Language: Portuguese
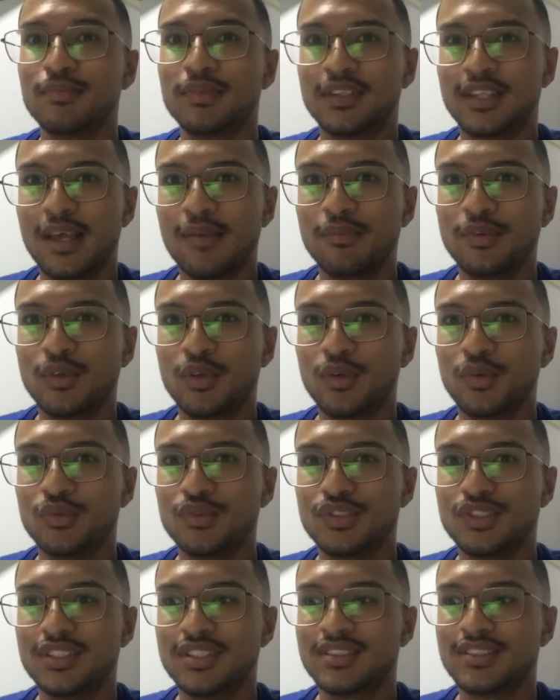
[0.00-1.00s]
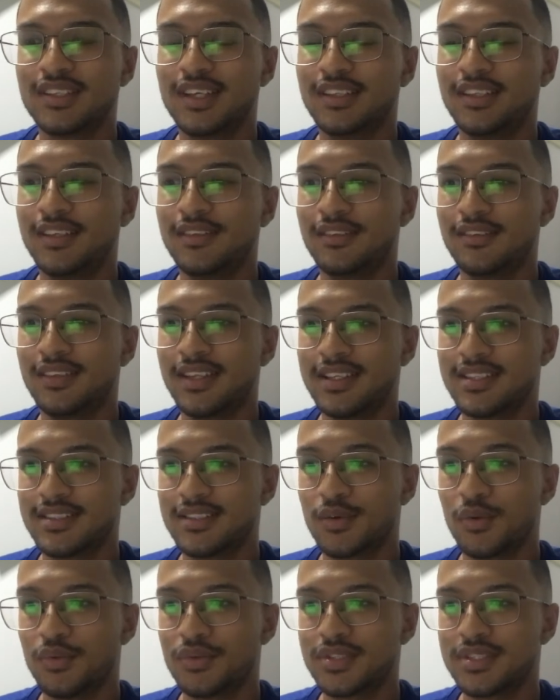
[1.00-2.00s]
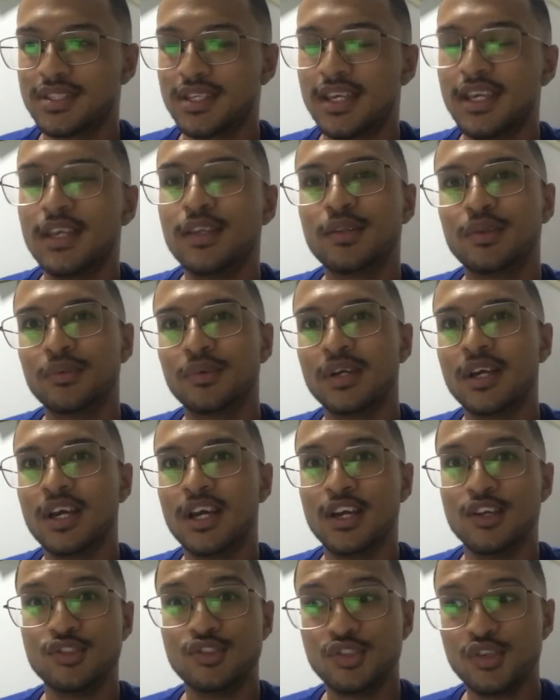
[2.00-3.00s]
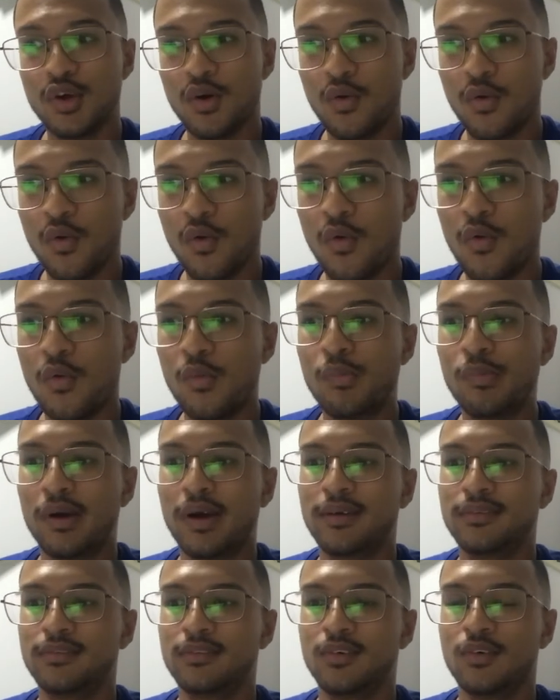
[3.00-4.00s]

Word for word: terminologias, né, dentro desse conceito de roupa,